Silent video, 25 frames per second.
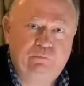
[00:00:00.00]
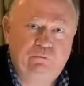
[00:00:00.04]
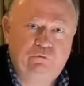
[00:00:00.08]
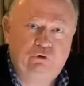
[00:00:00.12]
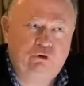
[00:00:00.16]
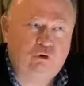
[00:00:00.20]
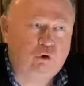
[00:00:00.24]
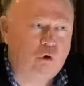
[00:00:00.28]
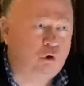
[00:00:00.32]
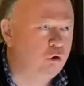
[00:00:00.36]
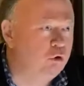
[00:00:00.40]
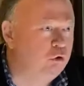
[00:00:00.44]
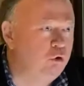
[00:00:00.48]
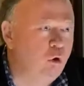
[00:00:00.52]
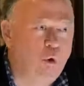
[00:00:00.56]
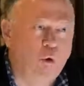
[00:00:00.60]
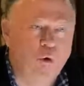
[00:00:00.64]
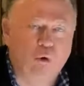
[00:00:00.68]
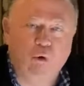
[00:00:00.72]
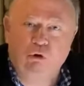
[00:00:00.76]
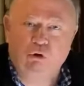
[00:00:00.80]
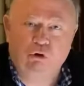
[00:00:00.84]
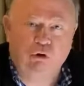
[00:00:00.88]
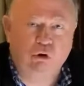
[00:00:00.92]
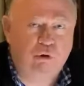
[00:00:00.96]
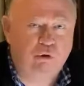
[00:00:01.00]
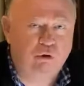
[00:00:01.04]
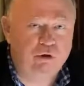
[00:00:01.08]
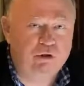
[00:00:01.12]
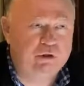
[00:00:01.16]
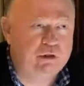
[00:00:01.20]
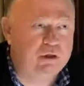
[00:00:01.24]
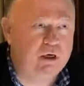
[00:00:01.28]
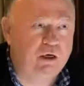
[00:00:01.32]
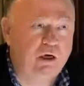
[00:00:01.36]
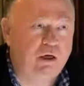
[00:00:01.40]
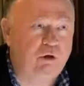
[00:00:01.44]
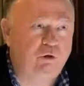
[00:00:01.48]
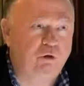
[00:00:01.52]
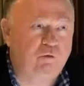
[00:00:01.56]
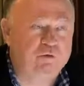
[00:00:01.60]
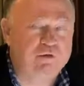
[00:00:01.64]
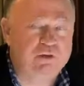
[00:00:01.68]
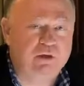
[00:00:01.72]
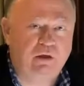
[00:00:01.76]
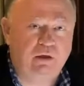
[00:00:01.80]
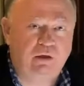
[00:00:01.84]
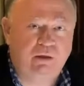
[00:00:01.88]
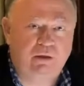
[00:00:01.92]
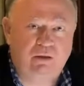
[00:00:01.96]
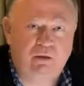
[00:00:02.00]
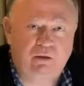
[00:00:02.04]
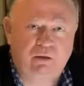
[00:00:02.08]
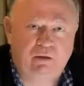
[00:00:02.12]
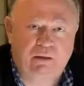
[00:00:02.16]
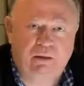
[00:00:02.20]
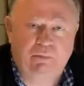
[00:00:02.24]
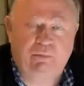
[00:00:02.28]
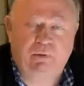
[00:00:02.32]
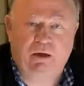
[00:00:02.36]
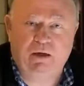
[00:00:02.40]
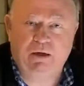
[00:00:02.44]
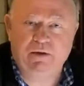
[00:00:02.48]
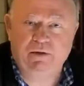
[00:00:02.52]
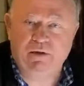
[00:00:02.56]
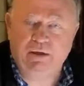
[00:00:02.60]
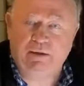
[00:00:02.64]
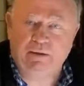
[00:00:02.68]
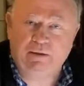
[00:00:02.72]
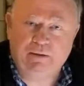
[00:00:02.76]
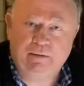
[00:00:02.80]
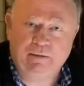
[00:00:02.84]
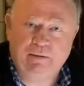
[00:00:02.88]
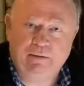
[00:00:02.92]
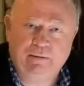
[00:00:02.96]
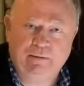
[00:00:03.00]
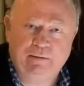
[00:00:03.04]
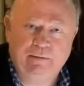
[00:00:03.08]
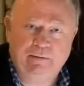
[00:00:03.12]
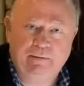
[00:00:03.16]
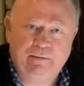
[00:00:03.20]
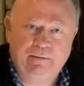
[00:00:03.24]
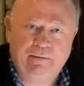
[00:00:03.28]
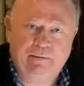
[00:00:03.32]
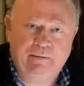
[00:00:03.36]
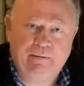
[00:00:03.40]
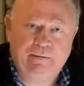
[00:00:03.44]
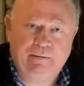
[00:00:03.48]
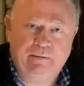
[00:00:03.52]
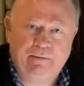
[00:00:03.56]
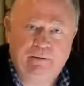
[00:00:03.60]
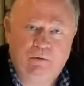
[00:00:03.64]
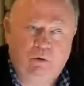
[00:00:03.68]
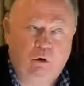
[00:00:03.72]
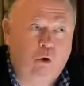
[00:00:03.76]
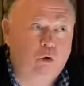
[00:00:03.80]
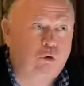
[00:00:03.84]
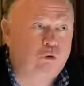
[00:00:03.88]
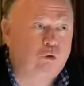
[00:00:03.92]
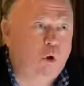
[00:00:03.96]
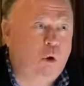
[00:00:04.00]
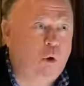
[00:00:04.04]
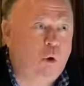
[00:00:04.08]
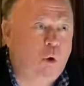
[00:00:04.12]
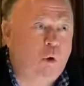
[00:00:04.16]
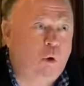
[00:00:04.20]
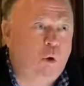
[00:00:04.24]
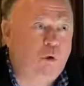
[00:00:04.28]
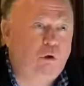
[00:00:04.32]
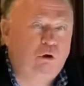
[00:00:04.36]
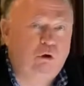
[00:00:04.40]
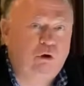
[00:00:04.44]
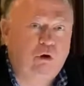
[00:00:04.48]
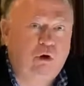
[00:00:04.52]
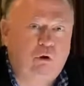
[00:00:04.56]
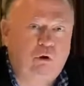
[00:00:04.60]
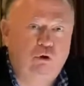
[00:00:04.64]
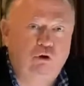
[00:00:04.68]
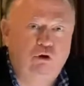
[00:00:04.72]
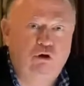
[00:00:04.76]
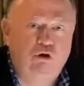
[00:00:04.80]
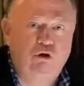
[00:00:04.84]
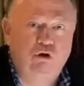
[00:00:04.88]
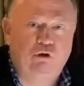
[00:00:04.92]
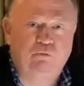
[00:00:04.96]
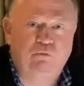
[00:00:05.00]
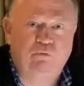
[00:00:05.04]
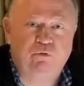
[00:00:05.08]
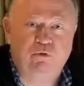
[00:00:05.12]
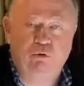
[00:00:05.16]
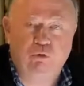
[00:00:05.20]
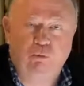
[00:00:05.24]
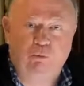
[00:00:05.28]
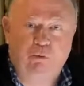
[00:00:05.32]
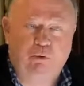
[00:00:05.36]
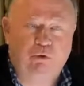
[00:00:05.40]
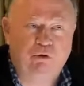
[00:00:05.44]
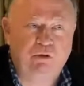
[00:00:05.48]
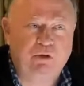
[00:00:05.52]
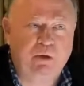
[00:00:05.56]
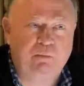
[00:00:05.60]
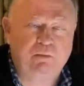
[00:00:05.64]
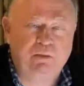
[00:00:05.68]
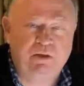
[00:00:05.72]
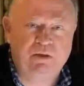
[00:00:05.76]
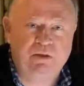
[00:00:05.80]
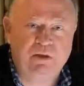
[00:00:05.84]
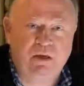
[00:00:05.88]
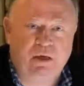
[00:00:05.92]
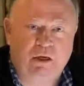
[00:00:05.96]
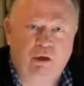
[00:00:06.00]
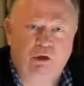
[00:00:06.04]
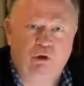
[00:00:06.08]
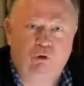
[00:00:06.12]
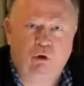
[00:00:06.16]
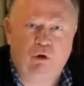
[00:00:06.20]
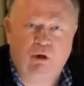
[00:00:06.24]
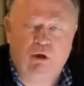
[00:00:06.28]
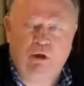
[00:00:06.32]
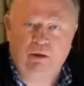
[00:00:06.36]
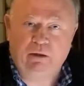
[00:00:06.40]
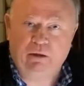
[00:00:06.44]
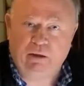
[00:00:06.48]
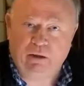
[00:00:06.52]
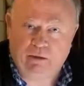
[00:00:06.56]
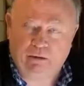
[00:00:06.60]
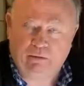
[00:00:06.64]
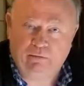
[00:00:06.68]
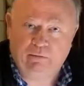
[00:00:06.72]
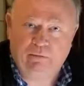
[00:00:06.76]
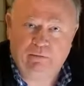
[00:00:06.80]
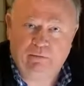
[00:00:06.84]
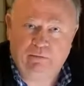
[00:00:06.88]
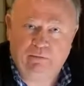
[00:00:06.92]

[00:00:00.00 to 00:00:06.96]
что кто угодно, хоть Тихановская, домохозяйка, кто угодно, хоть черт в ступе, хоть обезьяна, только не